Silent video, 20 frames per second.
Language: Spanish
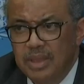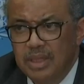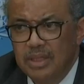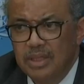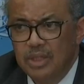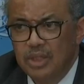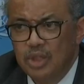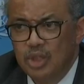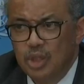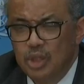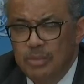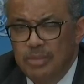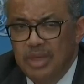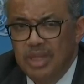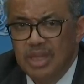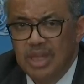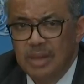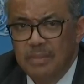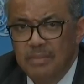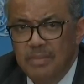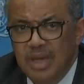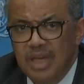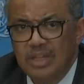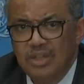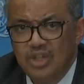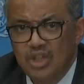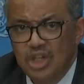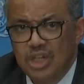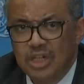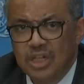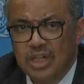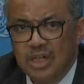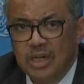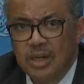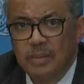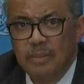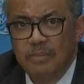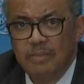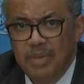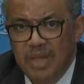Ante la declaración del
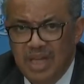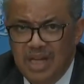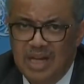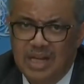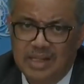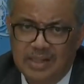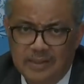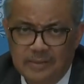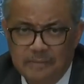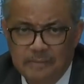COVID-19 como